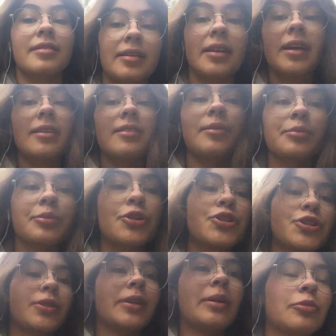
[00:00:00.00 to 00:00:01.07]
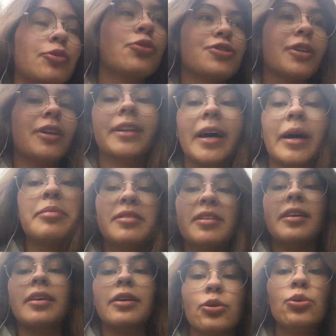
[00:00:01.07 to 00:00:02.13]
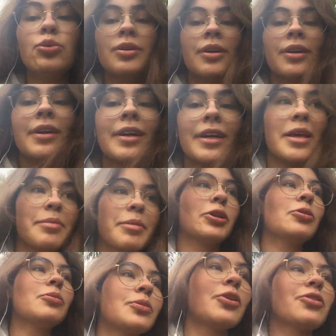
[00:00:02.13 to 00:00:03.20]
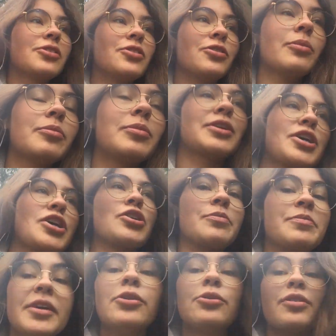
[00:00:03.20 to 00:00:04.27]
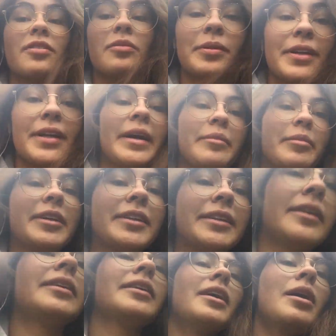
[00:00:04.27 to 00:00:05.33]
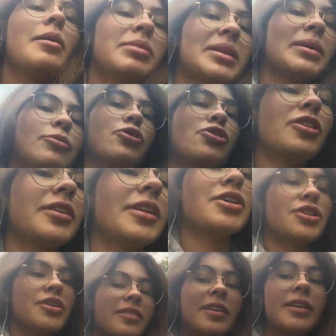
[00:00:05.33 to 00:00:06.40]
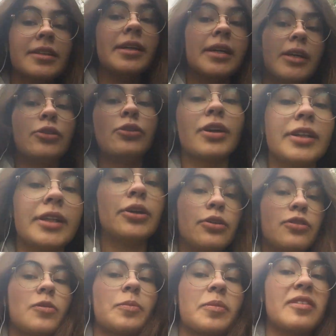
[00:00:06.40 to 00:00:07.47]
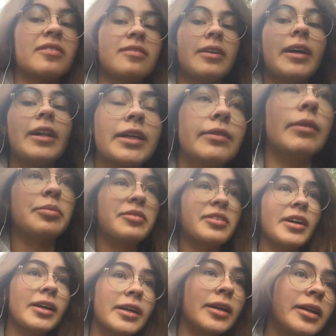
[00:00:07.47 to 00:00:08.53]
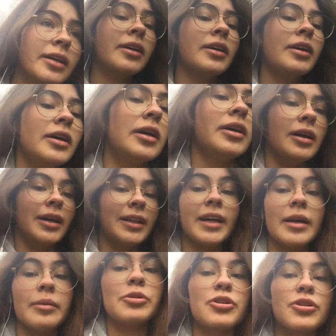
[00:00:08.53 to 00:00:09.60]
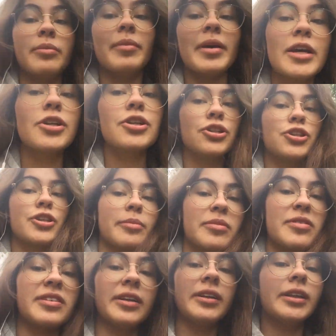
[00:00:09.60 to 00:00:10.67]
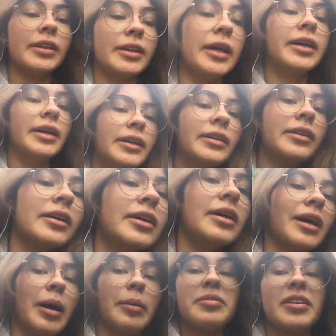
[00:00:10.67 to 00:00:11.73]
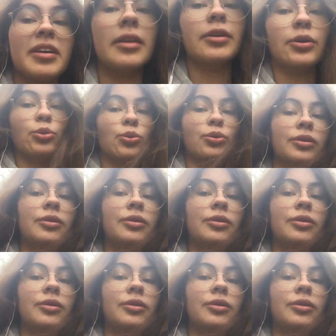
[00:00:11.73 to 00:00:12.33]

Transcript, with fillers: заказываем то, что нам нужно на аптеке.ру, и потом просто идем в ближайшую аптеку и забираем это. Потому что даже скидка, которая дается по социалке в аптеках, она обычно меньше, чем цены на аптеки.ру.